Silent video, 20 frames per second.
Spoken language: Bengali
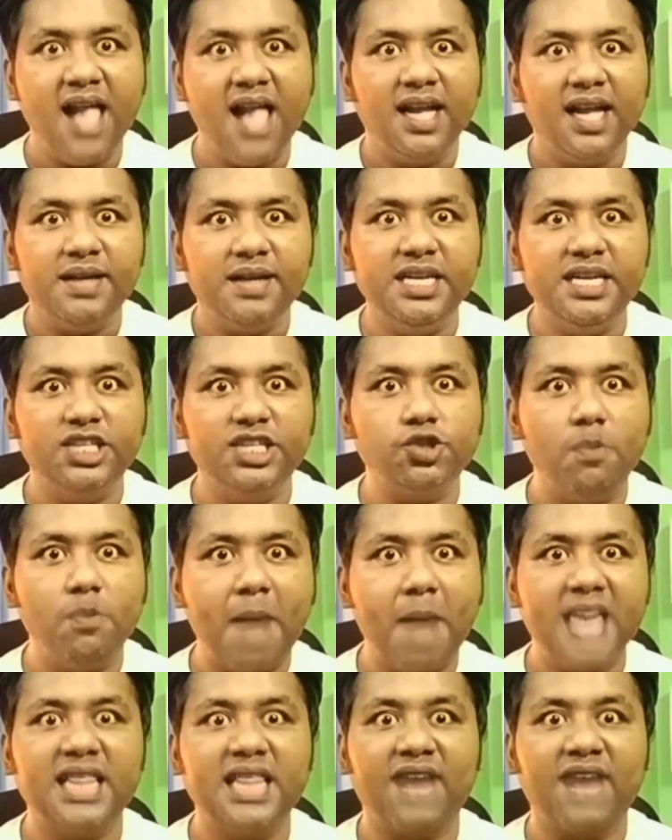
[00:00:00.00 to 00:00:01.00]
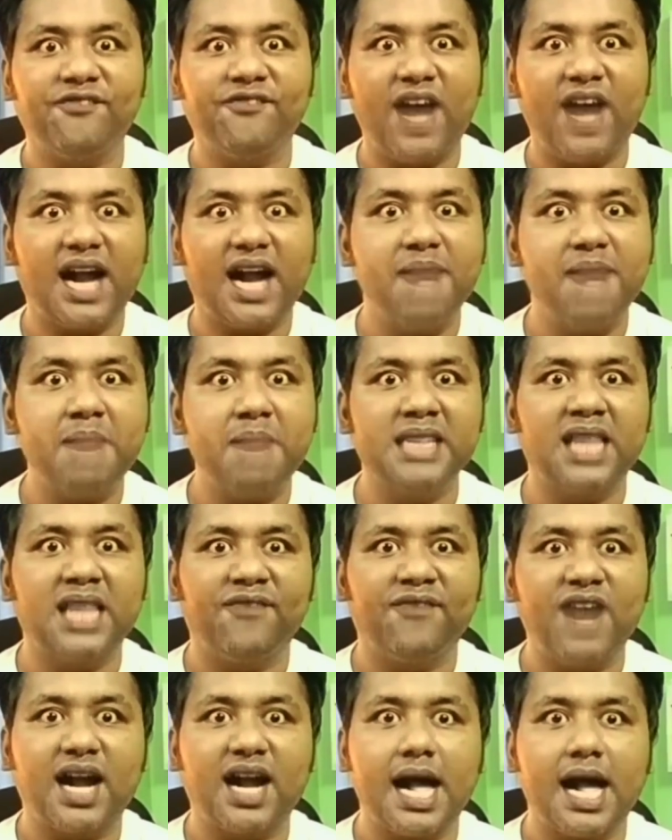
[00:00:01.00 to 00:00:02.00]
নিশু মাদার ফাঁকা মাদার
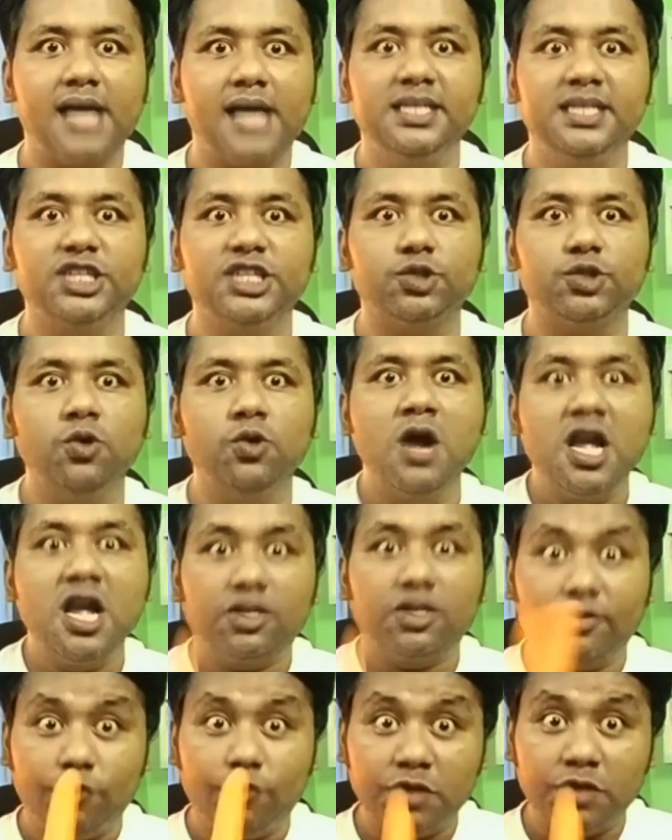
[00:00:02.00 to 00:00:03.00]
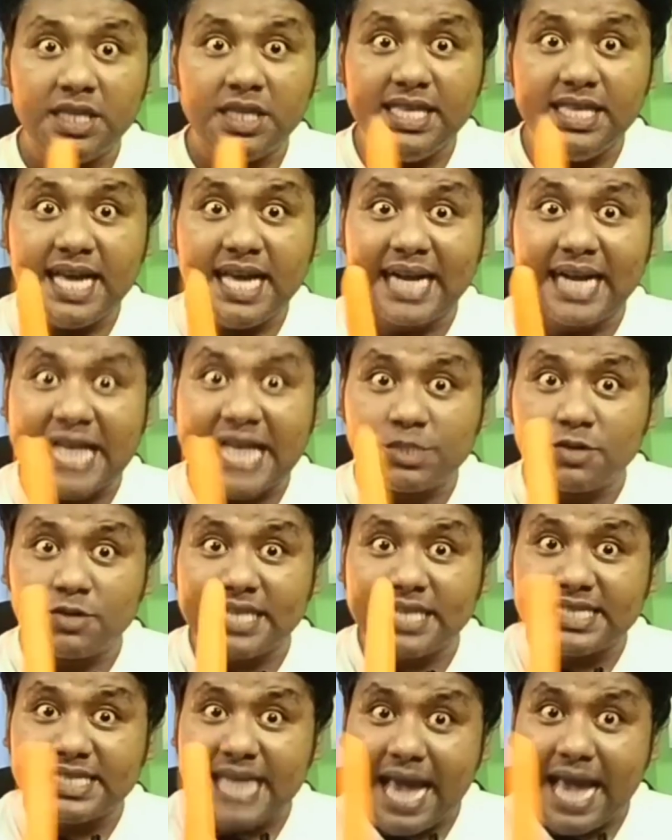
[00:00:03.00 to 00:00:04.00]
ফাঁকা নিশু তোর ফোন দিয়ে দিয়া গাজরটা
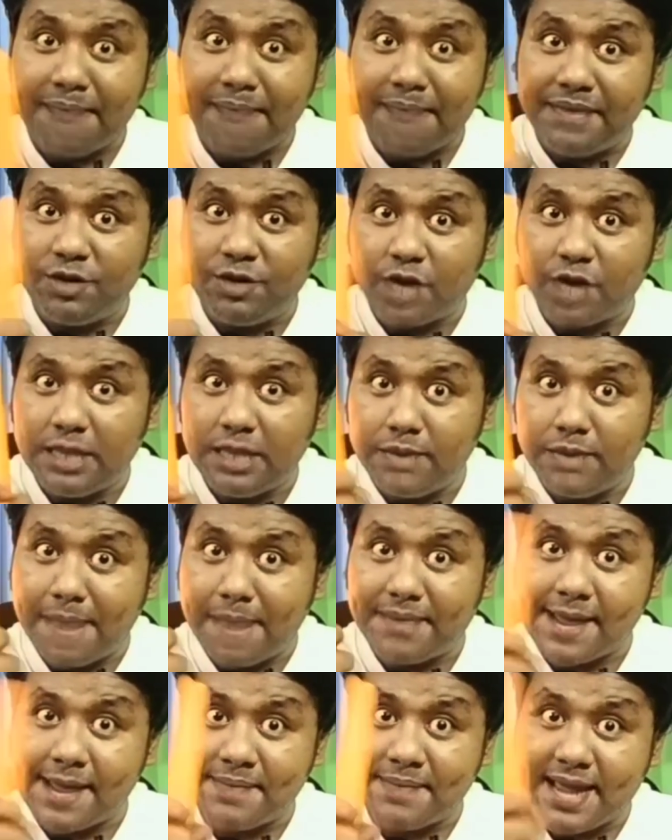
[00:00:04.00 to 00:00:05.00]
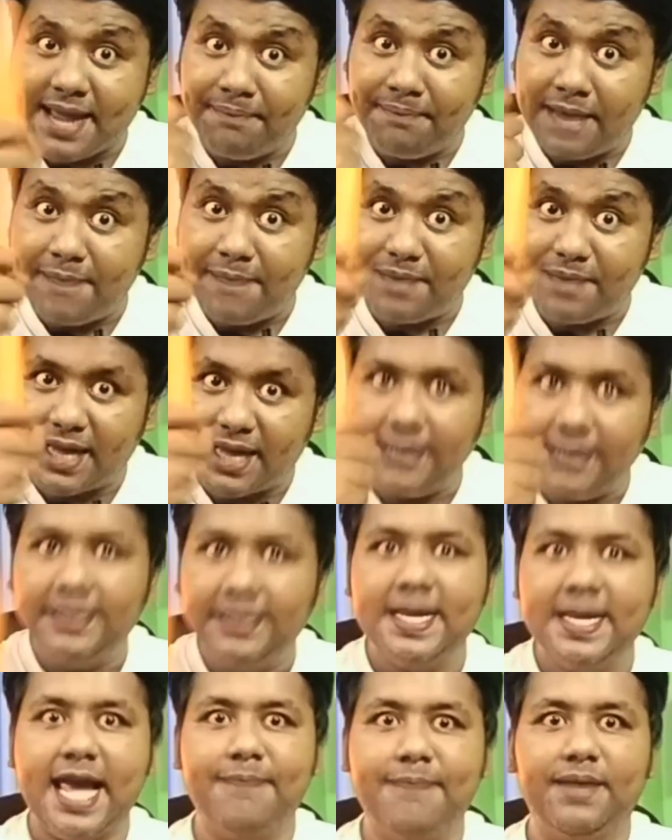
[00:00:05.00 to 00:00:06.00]
আছে না এমনে ঢুকিয়ে দেবো এমনে এমনে এমনে এমনে
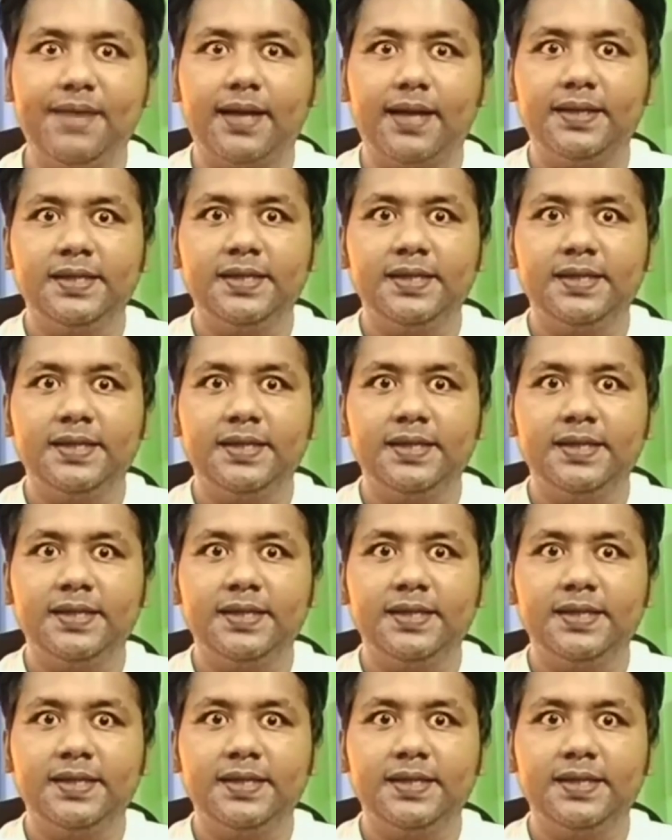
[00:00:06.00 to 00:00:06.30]
এমনে